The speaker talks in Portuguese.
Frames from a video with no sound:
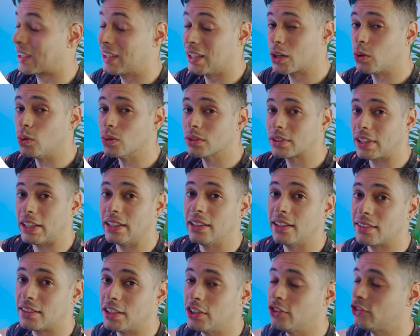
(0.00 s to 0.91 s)
que contém
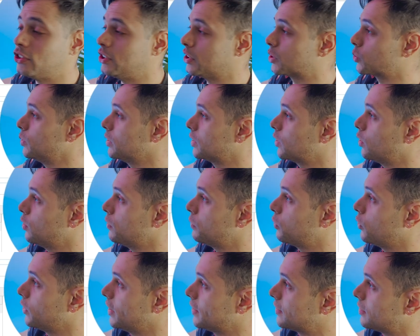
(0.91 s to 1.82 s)
nesse disco. Então eu
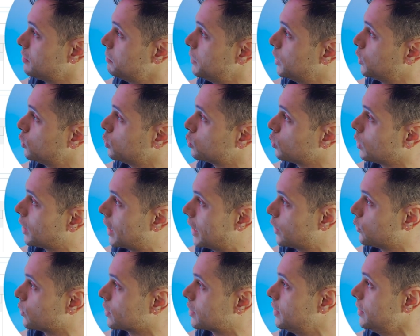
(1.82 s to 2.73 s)
vou nesse menu do
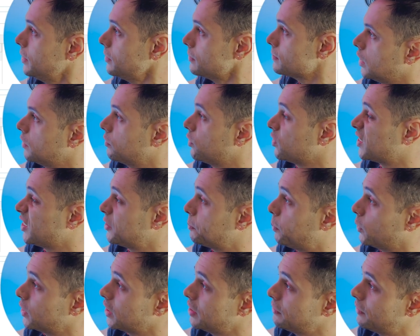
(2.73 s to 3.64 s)
lado aqui e vocês
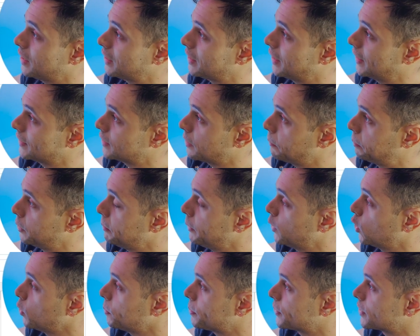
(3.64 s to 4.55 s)
podem ver que nessa
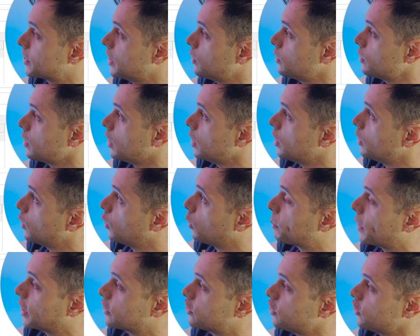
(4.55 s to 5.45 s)
primeira opção o
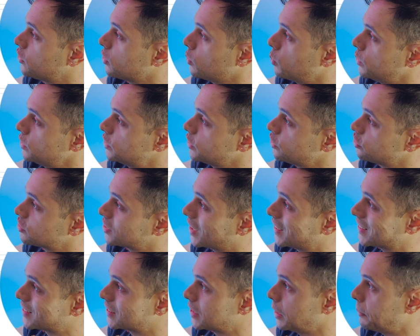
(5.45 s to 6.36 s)
Partition Window
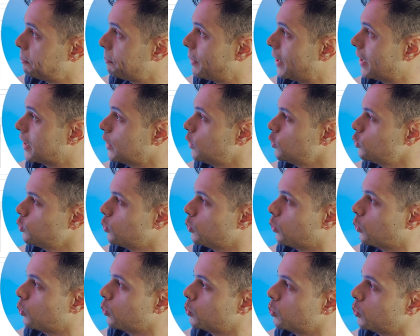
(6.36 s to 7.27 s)
está separando
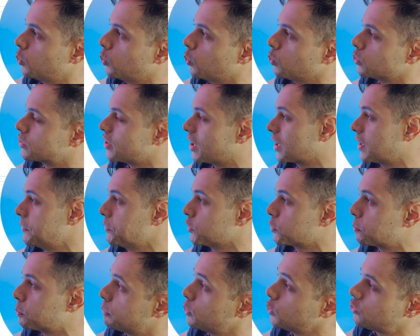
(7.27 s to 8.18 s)
o, os
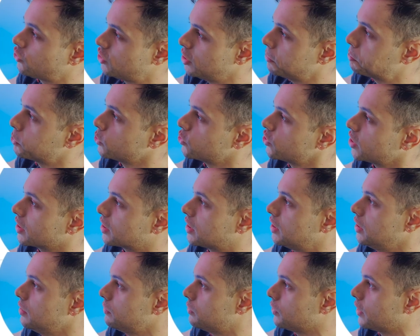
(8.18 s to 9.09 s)
arquivos por tipos de
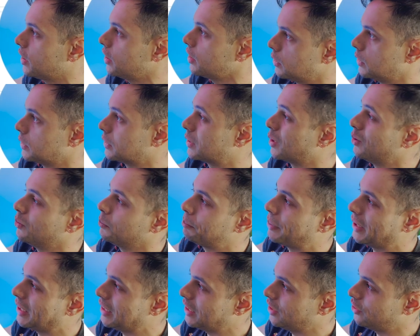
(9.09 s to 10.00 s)
arquivo, né? Então
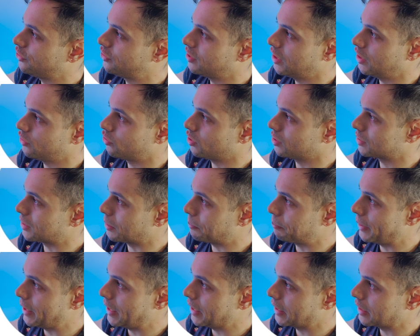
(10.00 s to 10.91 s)
PNG,
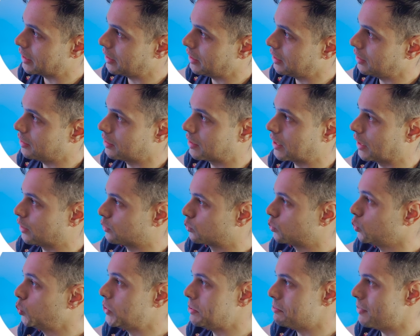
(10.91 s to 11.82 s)
JPEG, que é
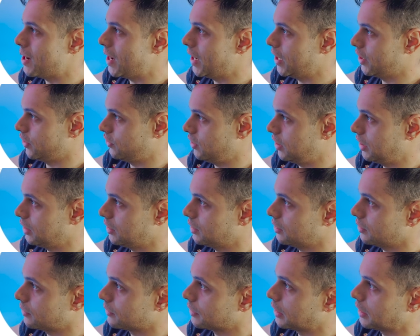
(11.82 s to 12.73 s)
tudo imagem,